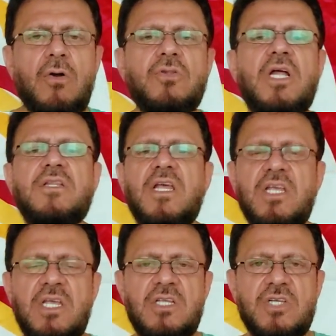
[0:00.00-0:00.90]
Ondan da
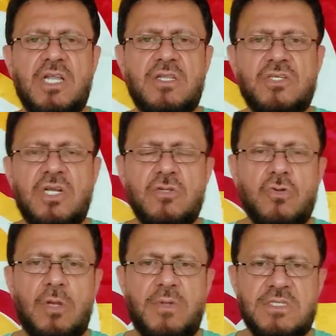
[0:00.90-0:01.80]
hiç endişeniz
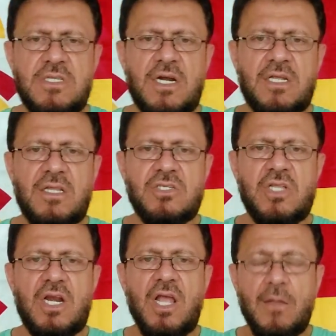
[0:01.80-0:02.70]
olmasın
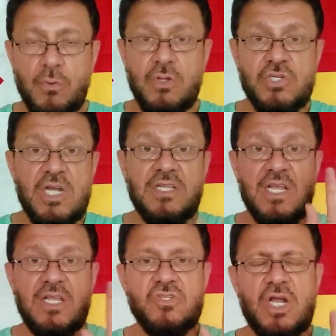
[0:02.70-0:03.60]
arkadaşlar. Bu
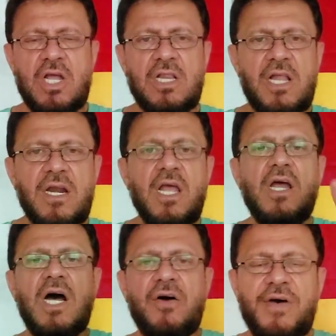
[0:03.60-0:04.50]
içerideki çakallar
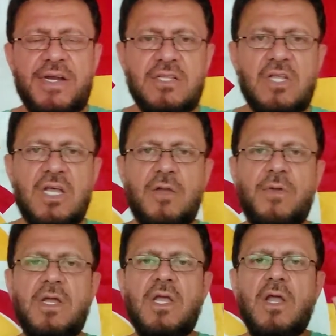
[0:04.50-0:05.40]
avane
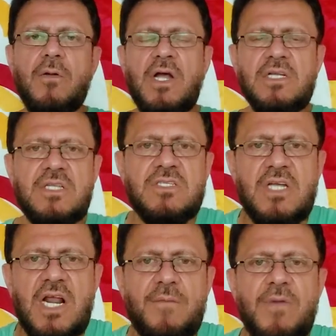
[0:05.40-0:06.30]
takımı.
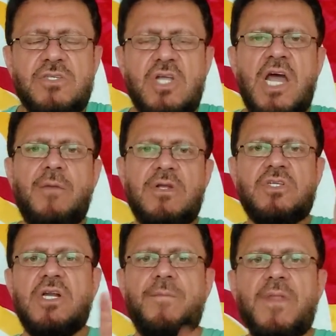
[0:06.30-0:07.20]
Galatasaray maçı her
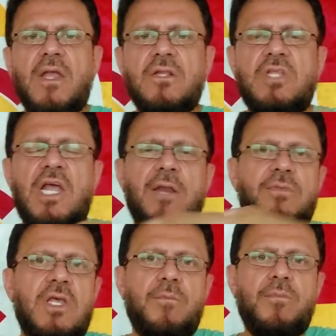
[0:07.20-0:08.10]
maçının diyelim
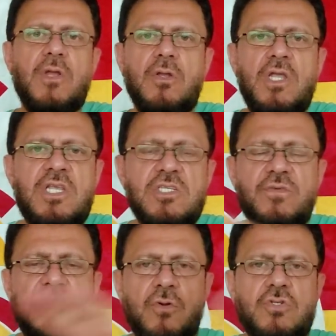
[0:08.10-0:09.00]
ki
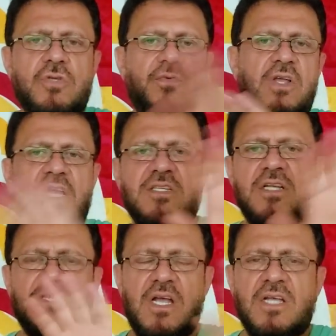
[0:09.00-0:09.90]
2-0, 3-0
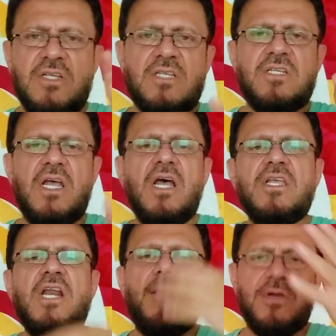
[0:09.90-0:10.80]
kazansa kazansa
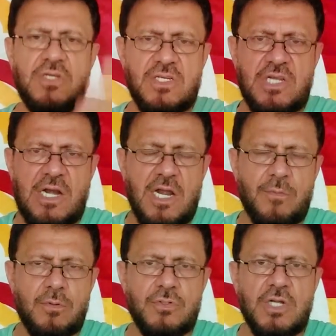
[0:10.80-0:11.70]
yine başka
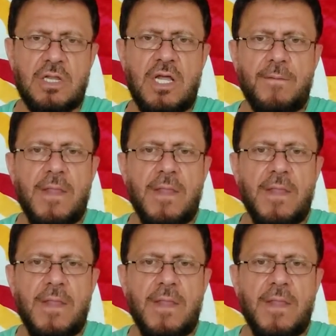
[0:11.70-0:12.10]
şeyler bulacaklar.